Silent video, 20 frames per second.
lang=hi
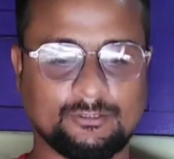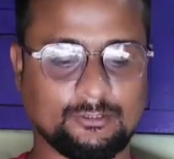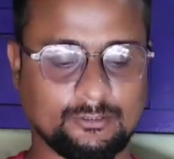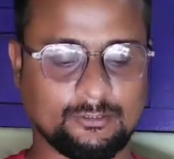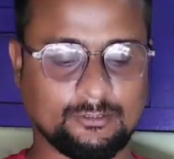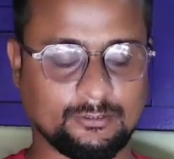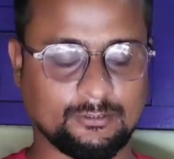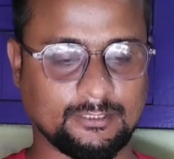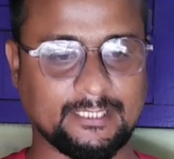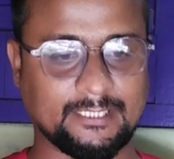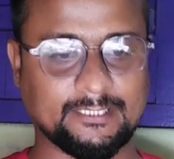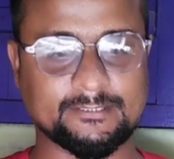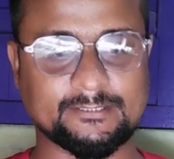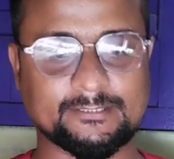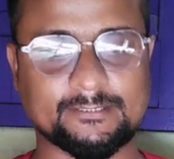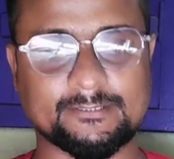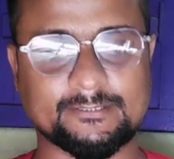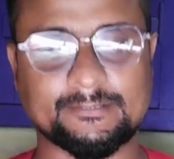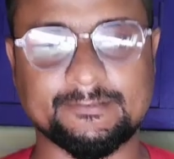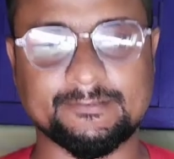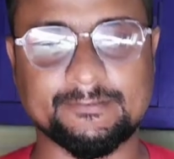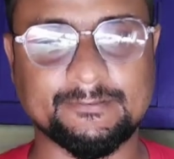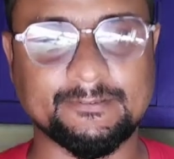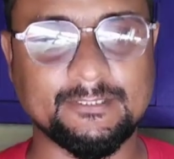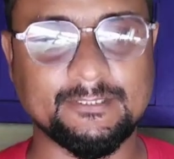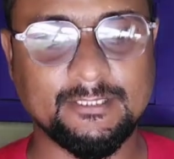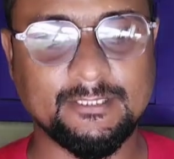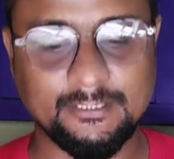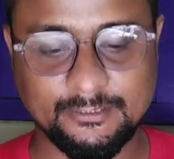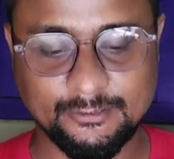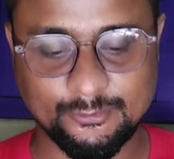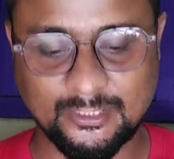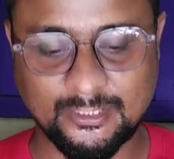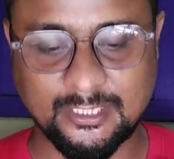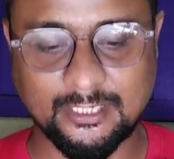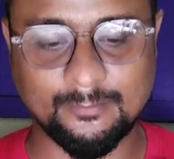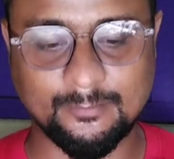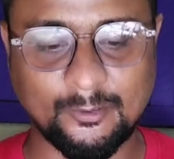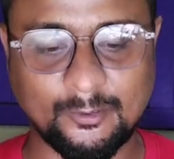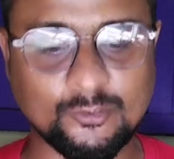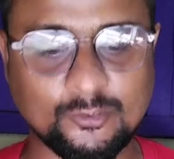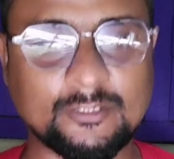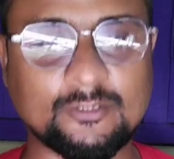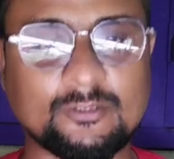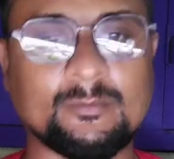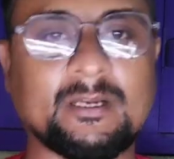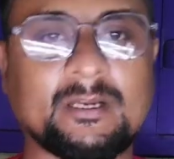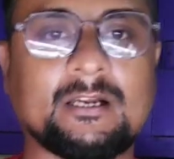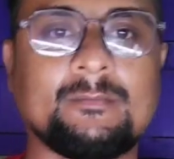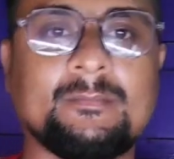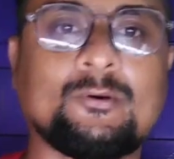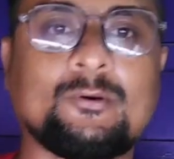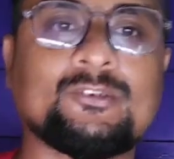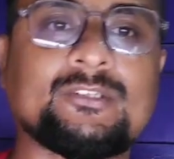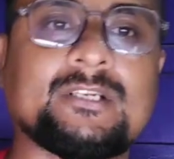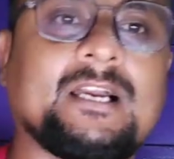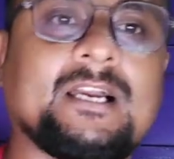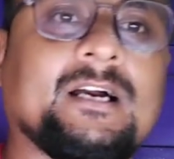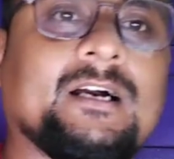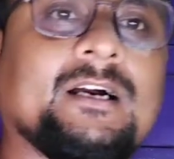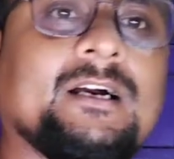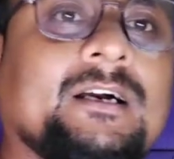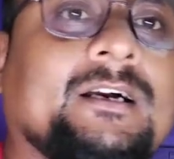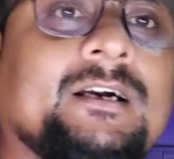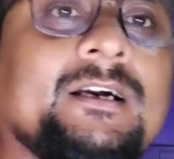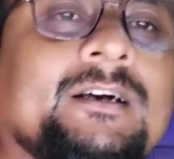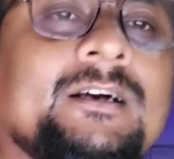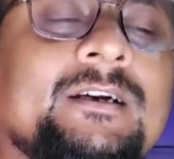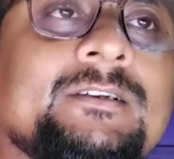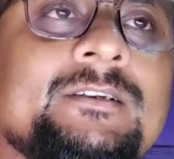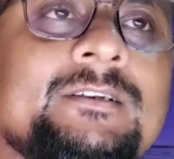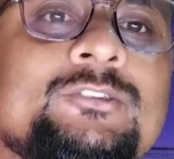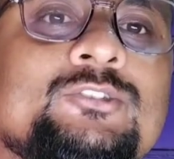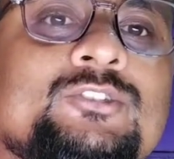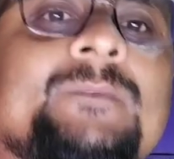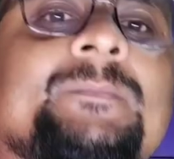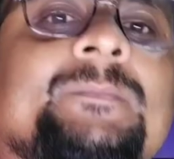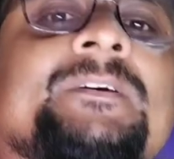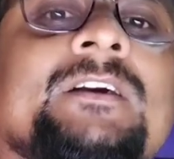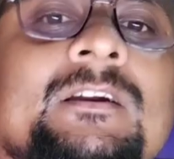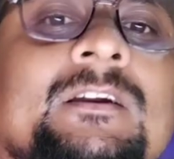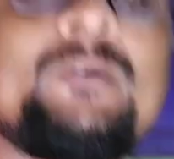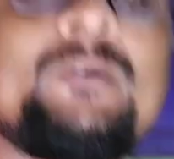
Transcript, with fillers: तो वैसे तो सोचा घर में कुछ तो मैं घर में कुछ तो सोचा